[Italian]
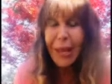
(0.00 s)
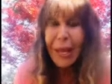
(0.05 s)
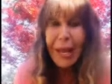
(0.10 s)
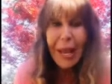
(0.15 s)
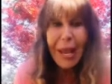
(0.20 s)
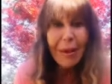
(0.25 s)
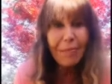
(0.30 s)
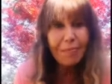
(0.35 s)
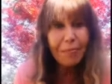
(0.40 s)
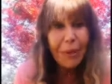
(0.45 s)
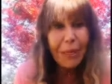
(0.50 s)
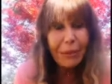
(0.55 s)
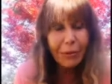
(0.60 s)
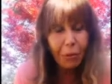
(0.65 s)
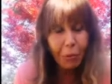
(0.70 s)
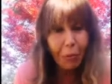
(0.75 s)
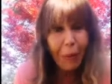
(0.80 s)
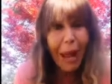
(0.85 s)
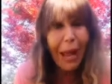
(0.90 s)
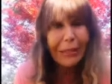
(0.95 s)
E per
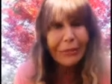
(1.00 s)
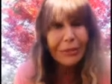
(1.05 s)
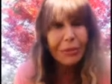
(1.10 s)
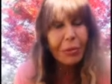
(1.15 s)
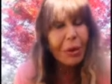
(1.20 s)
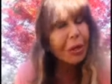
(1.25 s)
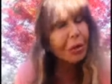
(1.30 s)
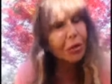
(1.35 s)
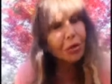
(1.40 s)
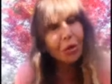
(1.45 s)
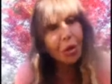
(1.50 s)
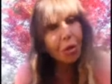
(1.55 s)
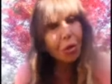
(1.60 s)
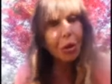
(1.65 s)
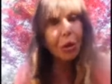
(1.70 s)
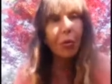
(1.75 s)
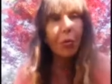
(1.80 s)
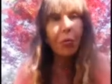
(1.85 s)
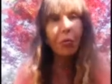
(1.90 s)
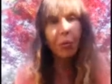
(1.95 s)
Pasqua, lo so
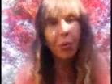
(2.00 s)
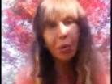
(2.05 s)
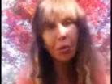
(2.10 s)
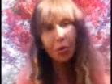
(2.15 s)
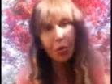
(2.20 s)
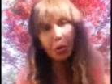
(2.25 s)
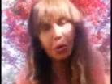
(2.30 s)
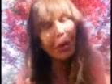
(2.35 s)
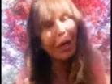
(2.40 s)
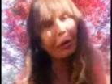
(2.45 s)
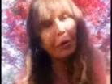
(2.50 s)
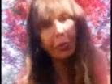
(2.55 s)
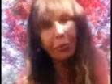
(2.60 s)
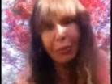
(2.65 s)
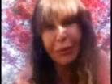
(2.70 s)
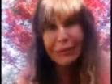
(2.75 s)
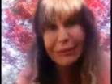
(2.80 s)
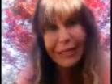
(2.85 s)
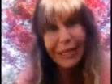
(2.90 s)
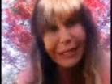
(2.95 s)
che è un po' dura non
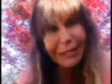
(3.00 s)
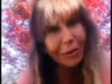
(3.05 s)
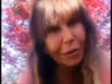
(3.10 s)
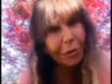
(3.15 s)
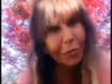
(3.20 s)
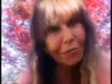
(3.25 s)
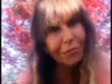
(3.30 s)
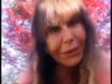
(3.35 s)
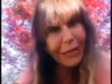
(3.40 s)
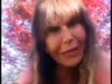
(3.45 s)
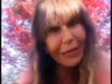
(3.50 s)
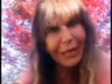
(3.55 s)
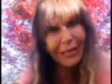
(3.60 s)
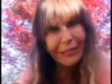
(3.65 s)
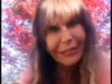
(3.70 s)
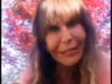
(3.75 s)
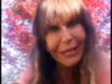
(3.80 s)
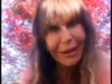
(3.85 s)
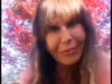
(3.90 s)
passarla con parenti,